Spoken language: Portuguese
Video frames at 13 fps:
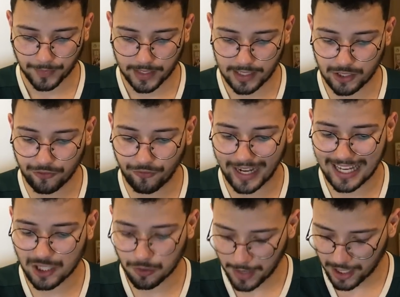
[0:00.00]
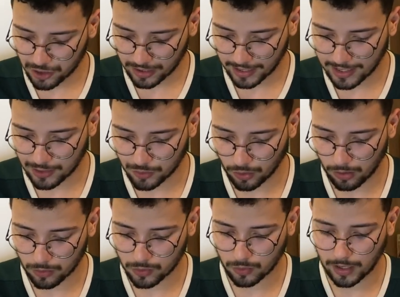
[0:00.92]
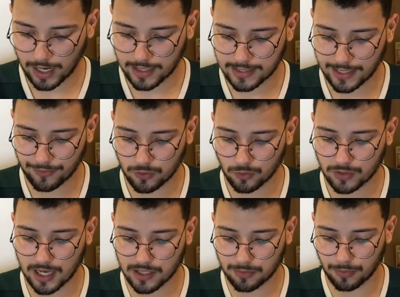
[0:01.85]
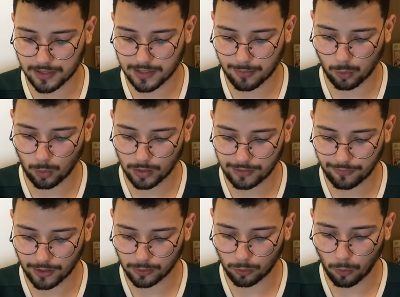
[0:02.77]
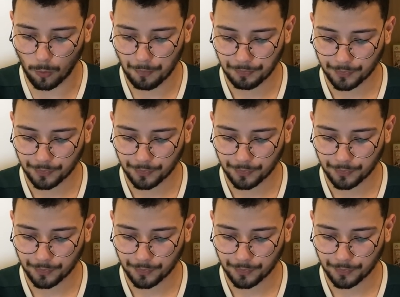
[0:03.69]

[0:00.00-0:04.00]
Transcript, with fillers: que diferentemente daqueles jogos, o Goiás teve sucesso, por exemplo, quando enfrentou